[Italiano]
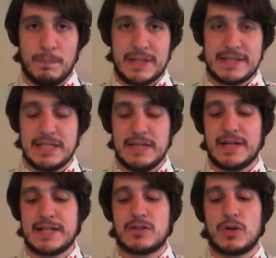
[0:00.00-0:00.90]

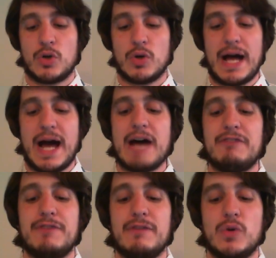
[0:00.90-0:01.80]
complessive restano ancora
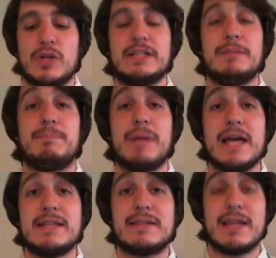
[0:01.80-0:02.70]
a favore di
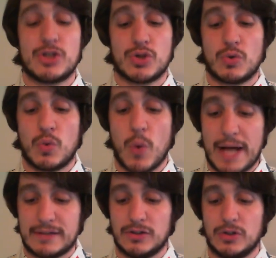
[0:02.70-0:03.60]
PlayStation
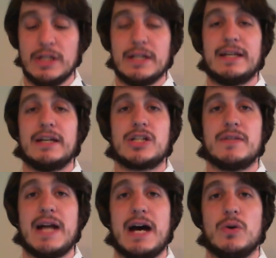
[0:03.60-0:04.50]
4, che
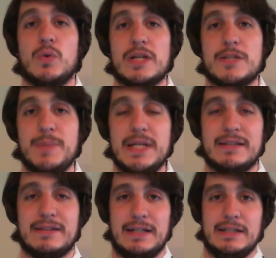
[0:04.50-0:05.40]
riceverà una
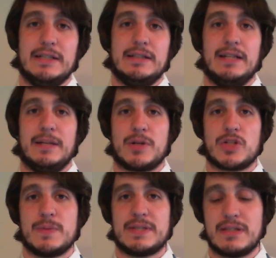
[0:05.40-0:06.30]
spinta nelle
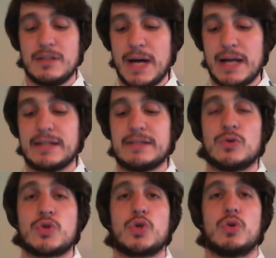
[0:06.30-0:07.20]
prossime settimane
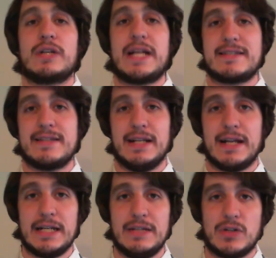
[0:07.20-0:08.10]
non solo grazie
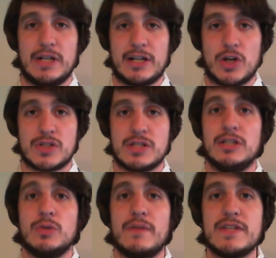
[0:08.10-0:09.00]
all'arrivo nei negozi
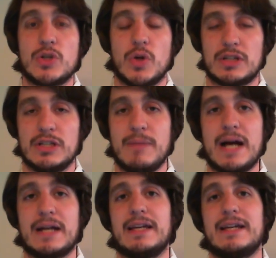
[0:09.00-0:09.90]
di nuove scorte,
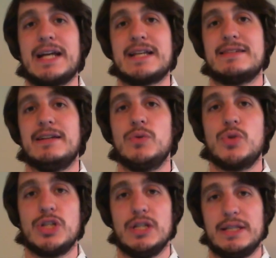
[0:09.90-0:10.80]
ma anche grazie
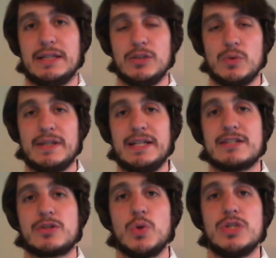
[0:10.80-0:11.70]
all'uscita di una
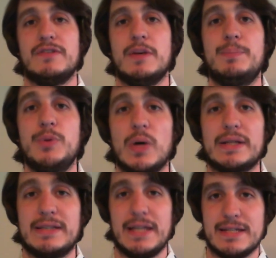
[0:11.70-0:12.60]
delle esclusive più
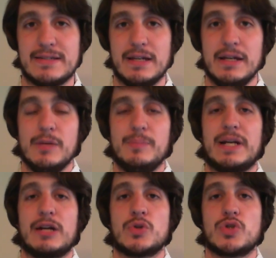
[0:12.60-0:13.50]
attese
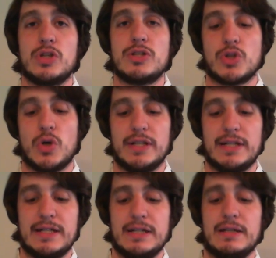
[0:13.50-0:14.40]
per la console Sony,
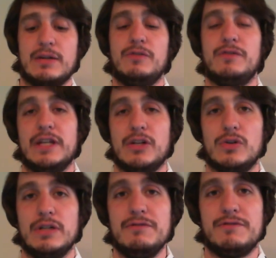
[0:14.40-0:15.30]
che, ovvero